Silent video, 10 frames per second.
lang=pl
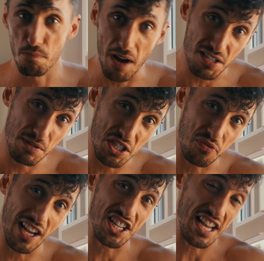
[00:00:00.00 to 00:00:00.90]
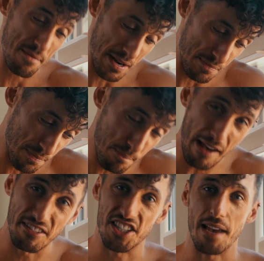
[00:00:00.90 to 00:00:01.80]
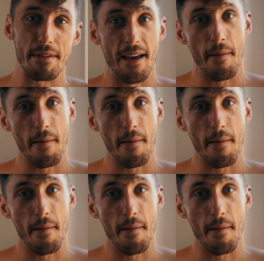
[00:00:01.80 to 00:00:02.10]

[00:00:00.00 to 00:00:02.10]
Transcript: masz być świeży i masz być pewny siebie.